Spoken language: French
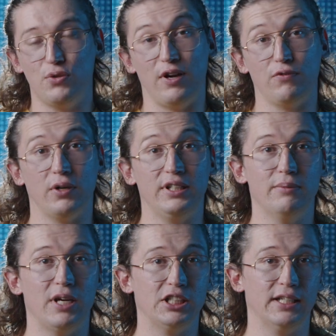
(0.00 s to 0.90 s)
tu vas avoir une
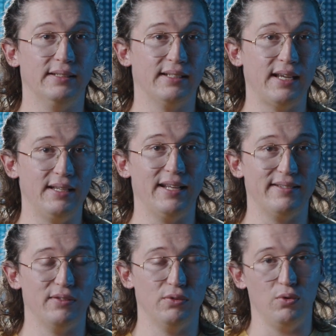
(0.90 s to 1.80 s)
image qui est très
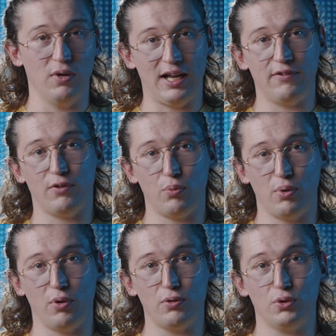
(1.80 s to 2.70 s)
nette de
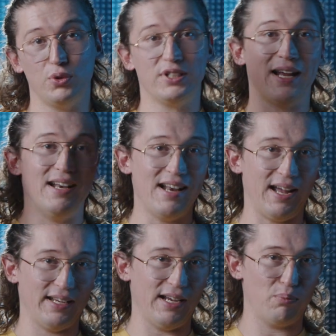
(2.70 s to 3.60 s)
l'avant-plan jusqu'à
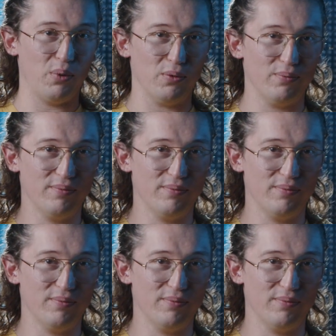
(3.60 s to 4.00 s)
l'arrière-plan.